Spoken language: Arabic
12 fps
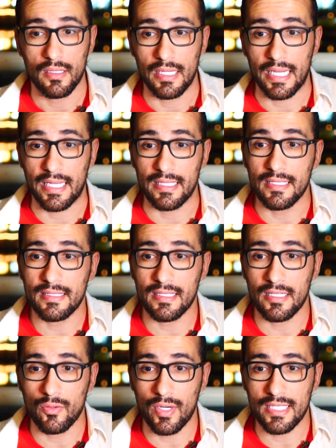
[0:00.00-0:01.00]
لكن انت
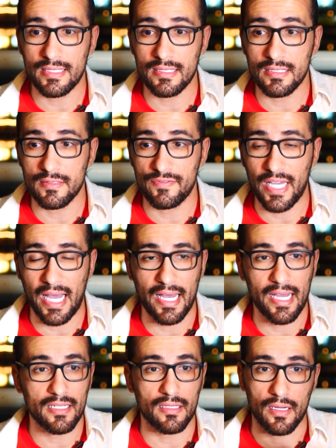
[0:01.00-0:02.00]
دلوقتي في
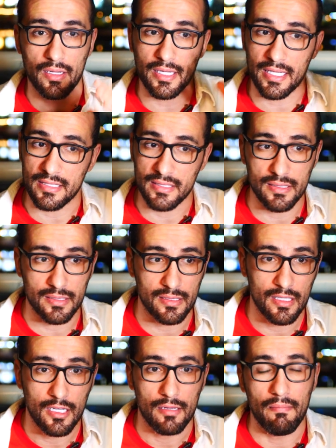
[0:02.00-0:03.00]
حقائق اتغيرت كتير
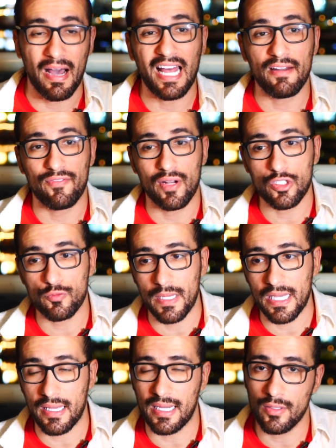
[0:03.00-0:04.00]
مع الفلاش
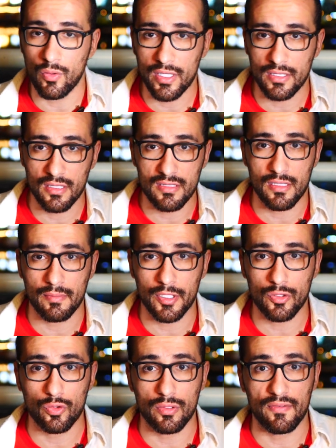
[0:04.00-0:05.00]
باك انا وجهه نظري
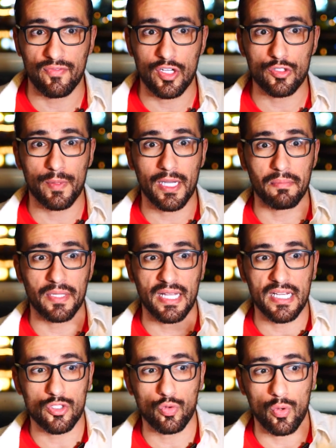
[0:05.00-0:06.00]
برضو ان الفلاش باك من
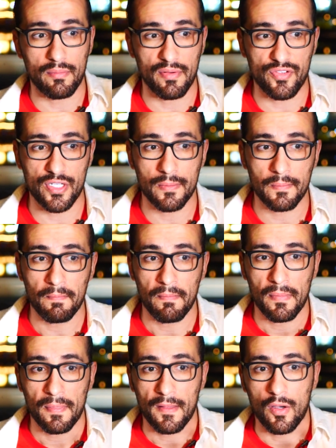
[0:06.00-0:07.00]
اسوا ما فيه
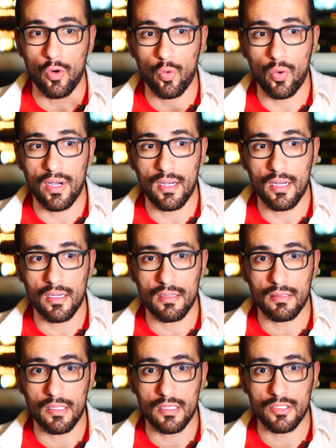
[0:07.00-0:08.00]
هو
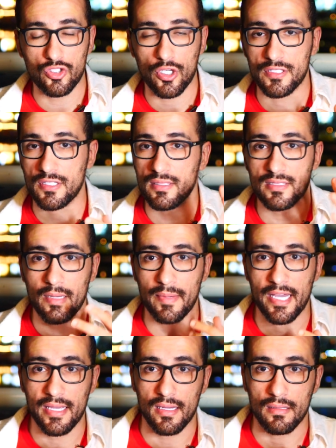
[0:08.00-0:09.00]
الشخصيات زي ما
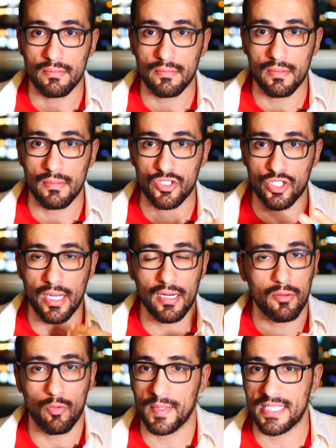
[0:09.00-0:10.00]
هي اشكال
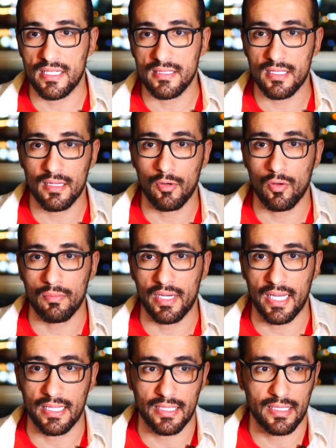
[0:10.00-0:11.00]
الممثلين زي ما هم
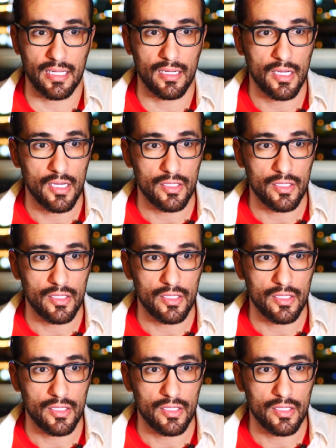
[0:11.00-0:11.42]
يعني انا